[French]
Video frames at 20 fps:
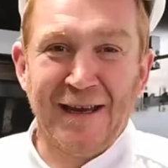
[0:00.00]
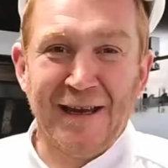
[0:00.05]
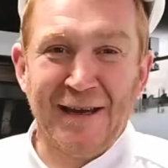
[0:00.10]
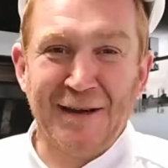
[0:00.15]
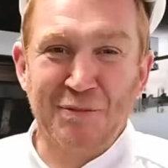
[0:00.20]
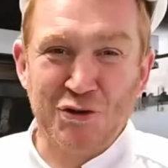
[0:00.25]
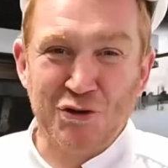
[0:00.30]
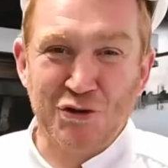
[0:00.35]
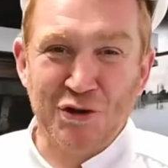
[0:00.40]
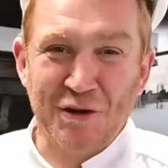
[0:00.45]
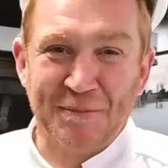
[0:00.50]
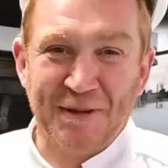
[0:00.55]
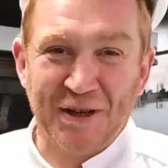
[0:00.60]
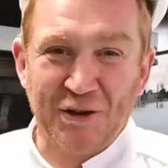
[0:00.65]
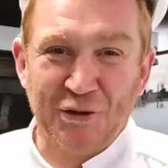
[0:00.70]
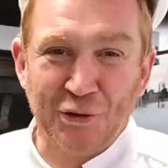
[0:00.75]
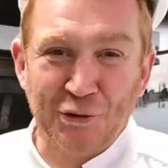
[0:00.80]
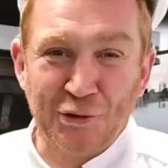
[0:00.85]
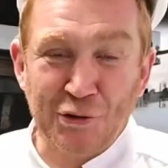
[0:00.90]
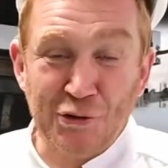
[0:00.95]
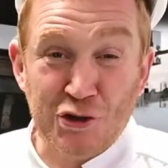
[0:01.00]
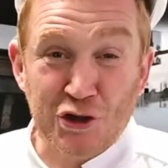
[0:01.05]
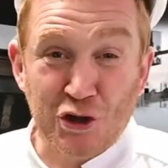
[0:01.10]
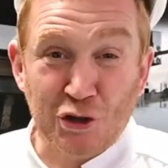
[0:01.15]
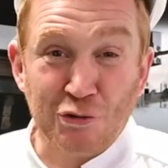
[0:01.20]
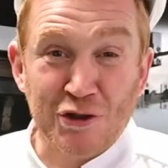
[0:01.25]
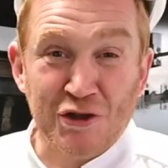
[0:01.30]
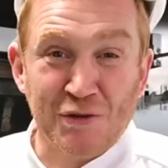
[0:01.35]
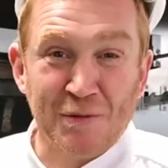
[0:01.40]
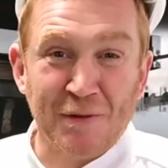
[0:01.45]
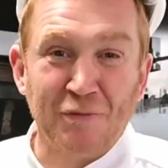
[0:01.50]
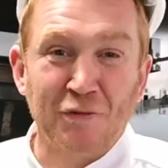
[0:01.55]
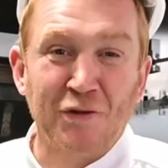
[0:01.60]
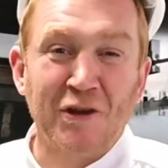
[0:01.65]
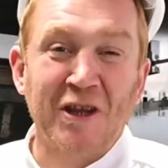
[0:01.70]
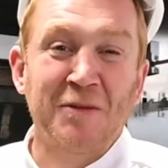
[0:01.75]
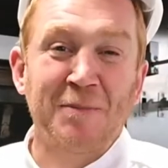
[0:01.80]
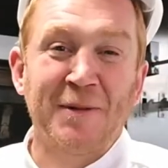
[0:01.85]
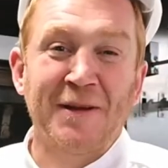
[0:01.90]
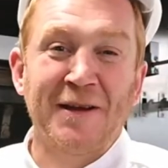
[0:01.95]
bonjour les petits curieux, aujourd'hui je vais vous
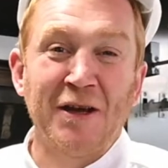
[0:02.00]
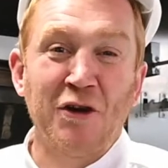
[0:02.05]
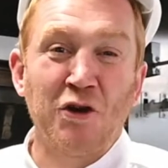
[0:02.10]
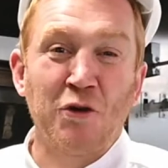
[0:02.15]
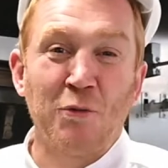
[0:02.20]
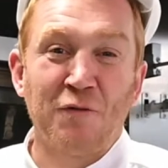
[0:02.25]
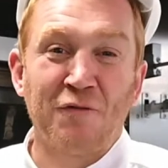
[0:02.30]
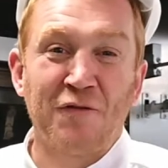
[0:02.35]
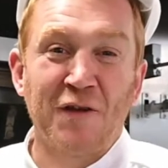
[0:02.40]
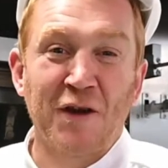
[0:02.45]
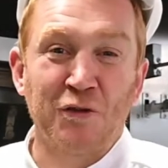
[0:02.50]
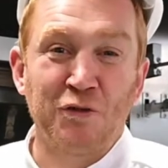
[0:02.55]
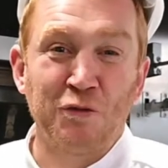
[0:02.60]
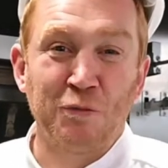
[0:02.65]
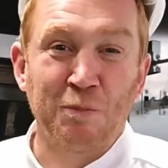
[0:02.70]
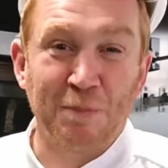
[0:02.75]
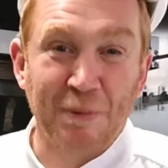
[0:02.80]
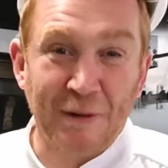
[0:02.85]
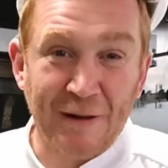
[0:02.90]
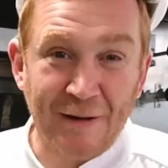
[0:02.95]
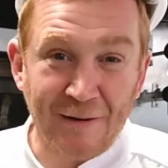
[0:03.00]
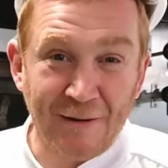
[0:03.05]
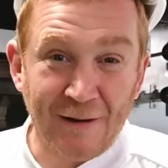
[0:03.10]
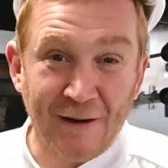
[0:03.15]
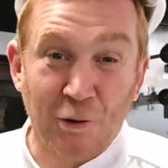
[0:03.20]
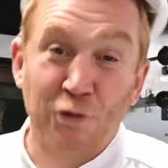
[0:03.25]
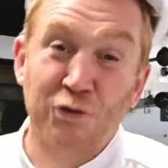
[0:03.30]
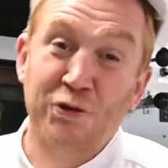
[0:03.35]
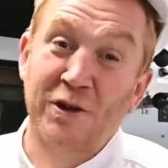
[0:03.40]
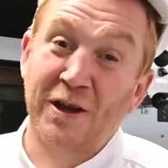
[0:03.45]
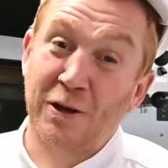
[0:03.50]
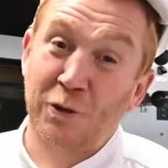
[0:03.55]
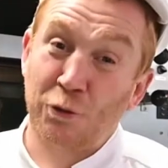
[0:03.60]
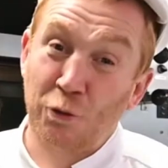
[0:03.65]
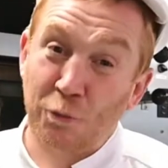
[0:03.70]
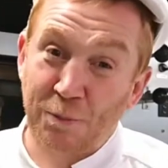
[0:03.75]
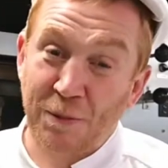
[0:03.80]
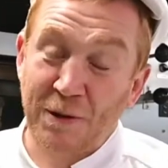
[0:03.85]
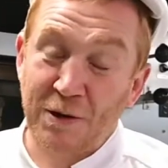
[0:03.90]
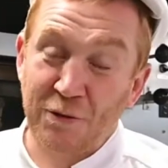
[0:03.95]
expliquer comment faire du pain, en tout cas le
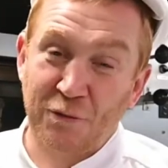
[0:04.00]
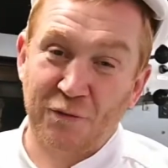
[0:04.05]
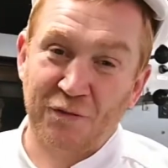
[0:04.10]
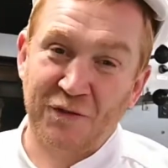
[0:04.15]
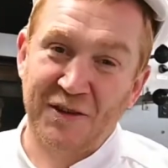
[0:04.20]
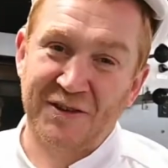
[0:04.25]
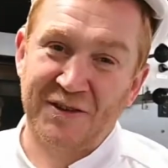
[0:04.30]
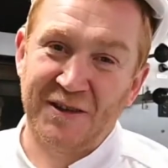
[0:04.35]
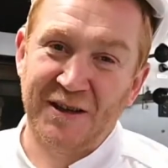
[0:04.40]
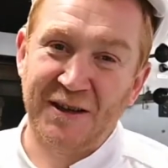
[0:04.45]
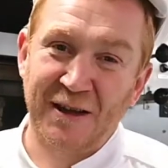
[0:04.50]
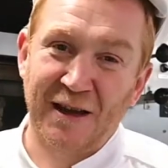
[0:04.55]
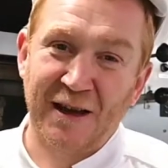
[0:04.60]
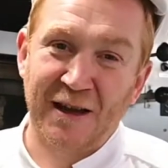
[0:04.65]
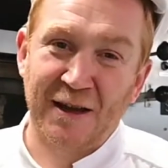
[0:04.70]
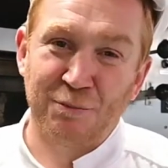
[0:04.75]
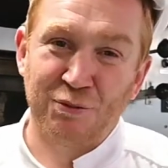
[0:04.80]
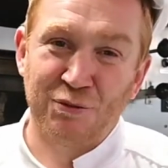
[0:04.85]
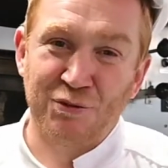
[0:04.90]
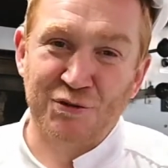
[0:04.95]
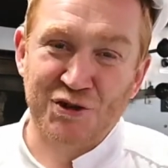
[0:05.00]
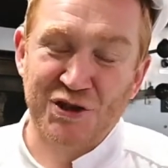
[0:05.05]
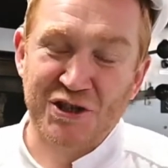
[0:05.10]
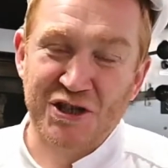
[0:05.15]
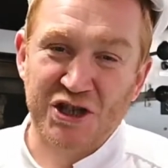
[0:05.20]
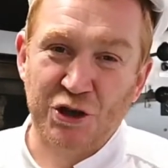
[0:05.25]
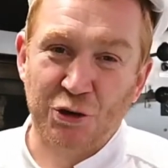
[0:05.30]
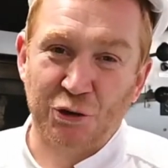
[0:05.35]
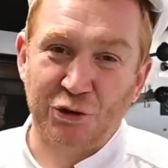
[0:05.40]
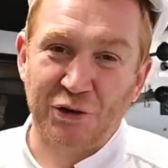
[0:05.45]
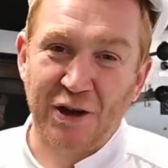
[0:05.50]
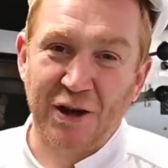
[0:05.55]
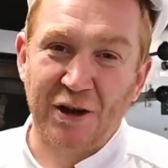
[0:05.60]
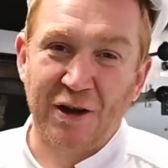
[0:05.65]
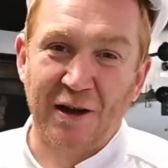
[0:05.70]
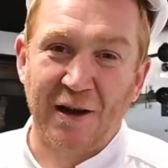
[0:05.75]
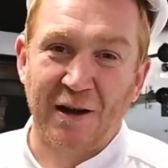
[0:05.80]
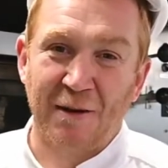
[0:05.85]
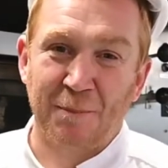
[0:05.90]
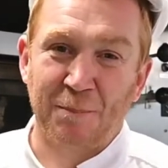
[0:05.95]
pain qu'on fait ici à la boulangerie chez Renard,
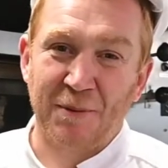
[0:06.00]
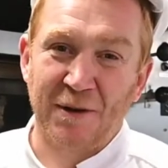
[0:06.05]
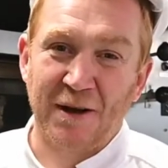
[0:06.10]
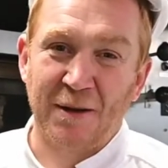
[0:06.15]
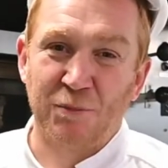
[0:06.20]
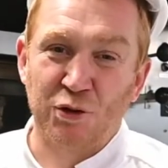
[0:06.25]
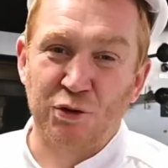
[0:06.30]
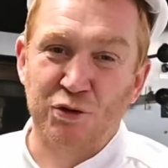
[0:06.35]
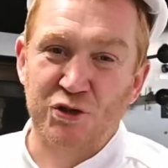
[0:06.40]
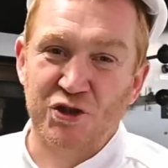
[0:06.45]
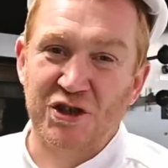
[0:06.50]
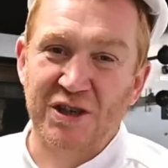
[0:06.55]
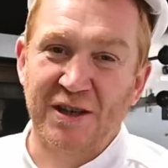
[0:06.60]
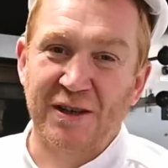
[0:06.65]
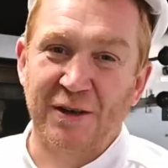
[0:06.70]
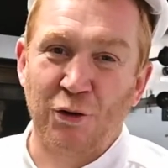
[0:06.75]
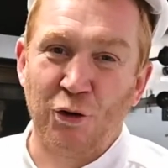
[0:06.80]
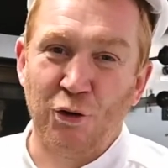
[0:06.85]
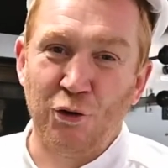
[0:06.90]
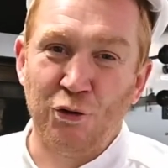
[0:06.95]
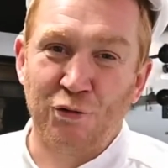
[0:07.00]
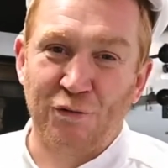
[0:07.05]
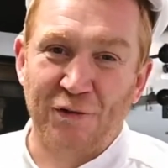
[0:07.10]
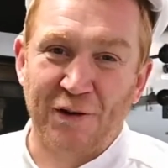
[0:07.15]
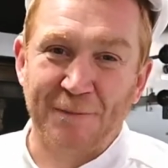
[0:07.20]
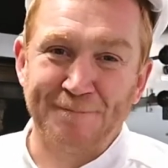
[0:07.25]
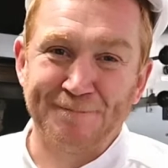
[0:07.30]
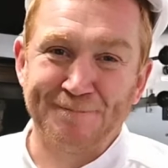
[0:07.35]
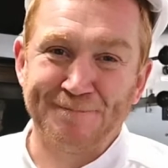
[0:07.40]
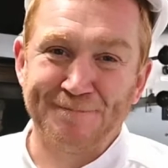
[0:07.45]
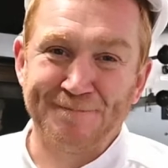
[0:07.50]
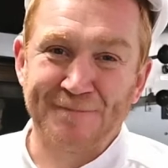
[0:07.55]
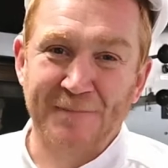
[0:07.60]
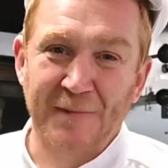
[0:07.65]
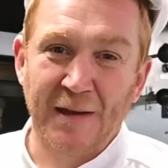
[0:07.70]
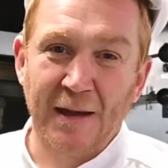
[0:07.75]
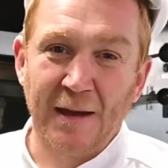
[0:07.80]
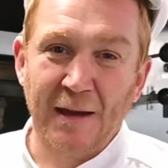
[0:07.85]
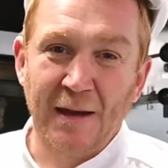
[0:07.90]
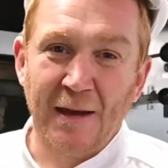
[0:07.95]
un pain biologique au levain.
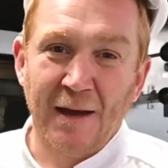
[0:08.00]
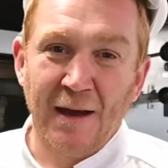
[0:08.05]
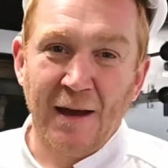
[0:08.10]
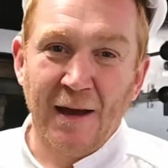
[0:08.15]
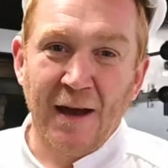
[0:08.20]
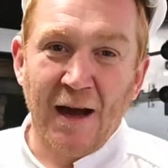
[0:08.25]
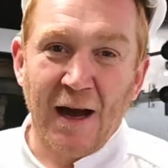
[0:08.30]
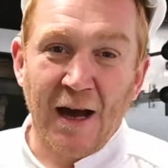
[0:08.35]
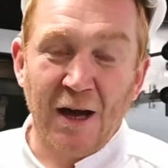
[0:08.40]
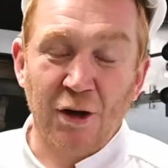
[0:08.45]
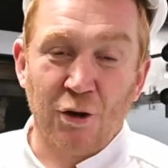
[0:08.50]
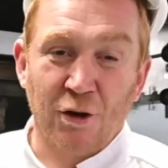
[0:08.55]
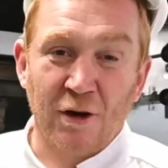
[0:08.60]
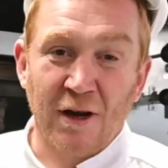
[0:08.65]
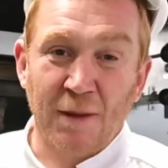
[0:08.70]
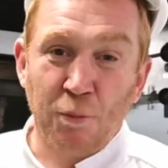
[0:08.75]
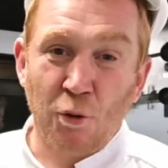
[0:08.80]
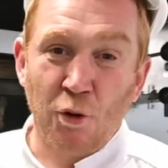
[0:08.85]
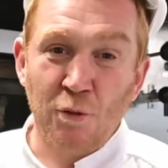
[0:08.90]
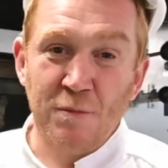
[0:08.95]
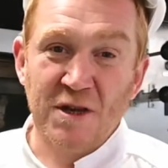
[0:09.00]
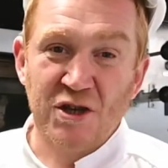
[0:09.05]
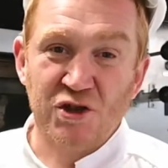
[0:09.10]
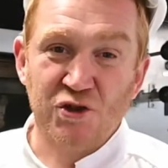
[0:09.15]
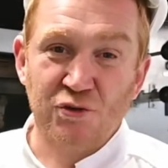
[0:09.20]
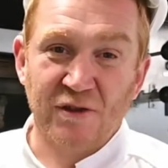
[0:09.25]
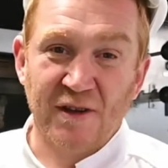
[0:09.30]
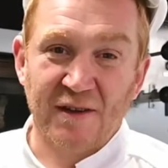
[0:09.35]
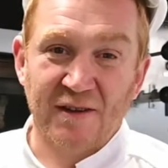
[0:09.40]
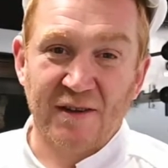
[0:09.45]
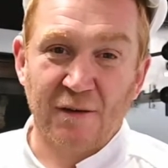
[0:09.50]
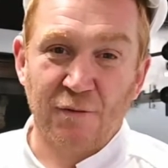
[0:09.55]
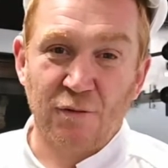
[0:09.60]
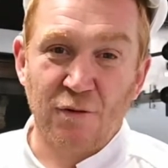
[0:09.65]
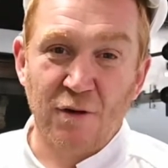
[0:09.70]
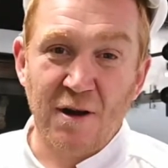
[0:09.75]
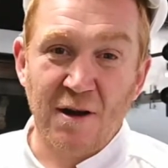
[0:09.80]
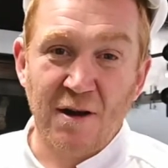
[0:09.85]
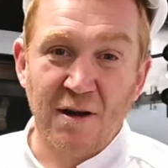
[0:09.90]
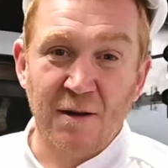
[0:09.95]
Alors la première chose à
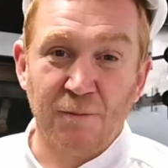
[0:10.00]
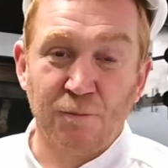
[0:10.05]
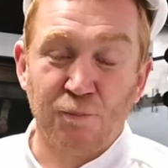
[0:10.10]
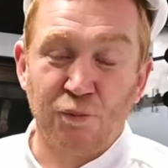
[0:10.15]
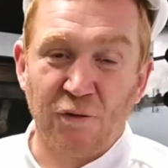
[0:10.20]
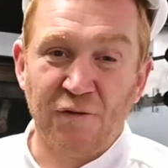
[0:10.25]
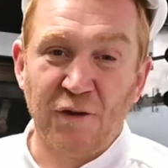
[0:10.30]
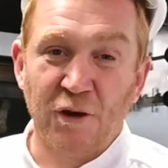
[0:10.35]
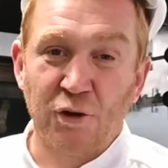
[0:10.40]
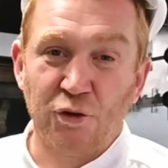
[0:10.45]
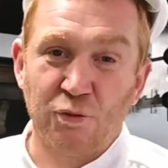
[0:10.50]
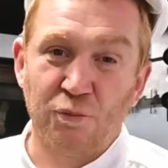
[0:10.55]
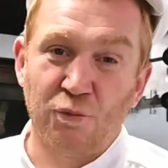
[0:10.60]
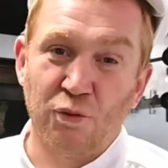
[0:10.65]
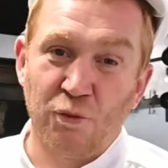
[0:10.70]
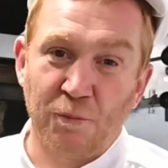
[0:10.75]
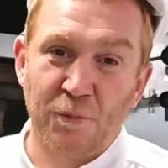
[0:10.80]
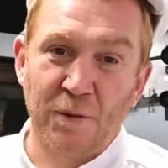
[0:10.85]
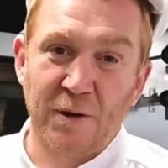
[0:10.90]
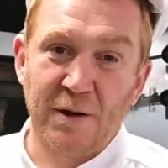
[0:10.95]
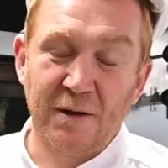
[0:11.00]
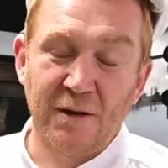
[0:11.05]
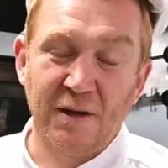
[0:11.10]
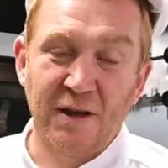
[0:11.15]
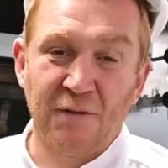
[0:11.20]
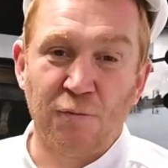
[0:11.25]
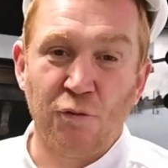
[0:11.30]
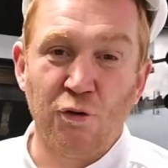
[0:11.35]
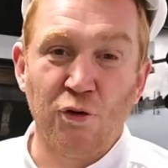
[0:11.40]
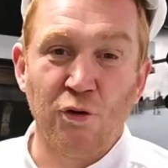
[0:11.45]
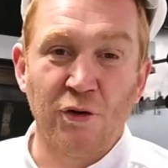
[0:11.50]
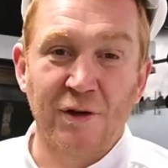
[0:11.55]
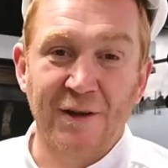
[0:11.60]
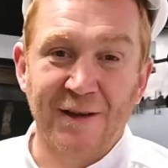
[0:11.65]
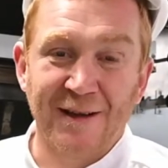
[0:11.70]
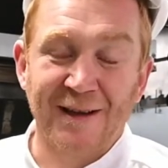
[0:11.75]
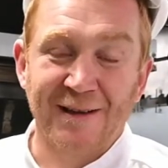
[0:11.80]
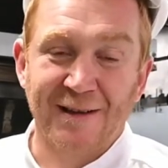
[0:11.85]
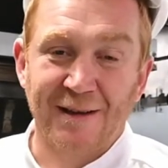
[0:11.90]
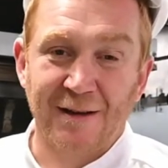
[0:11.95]
savoir, pour faire du bon pain, il faut
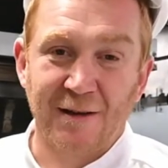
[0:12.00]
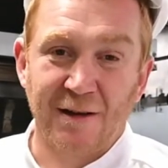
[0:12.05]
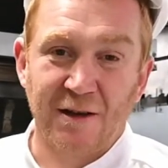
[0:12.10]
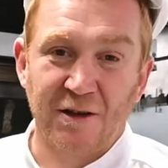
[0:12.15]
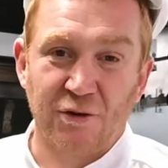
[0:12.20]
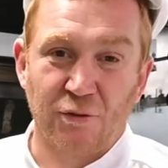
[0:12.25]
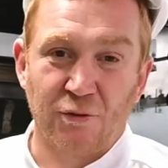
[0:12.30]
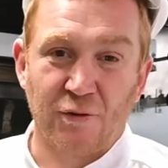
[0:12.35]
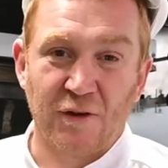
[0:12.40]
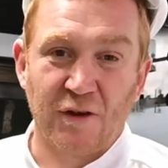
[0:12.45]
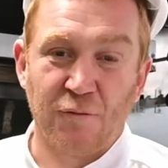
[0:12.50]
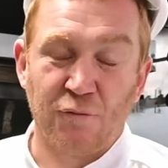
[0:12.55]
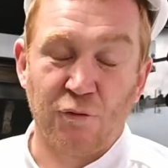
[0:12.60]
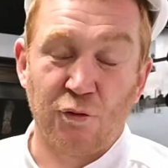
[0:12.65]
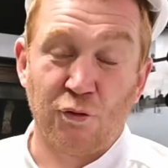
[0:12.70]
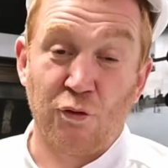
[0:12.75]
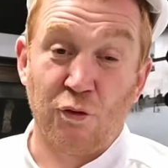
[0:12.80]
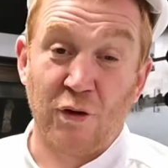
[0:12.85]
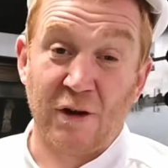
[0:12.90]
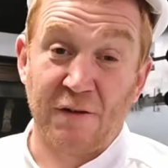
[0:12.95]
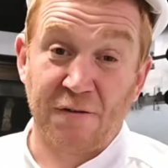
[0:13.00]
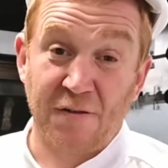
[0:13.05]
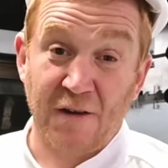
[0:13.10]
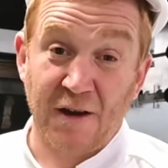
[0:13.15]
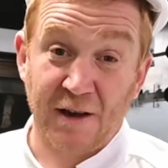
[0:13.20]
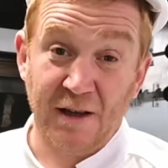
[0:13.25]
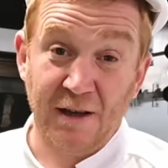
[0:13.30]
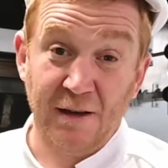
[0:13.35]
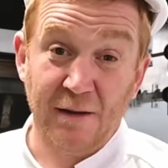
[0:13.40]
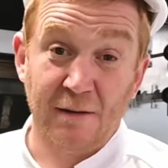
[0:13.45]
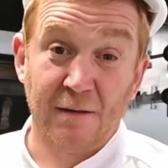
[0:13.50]
quatre ingrédients. Il faut de la farine,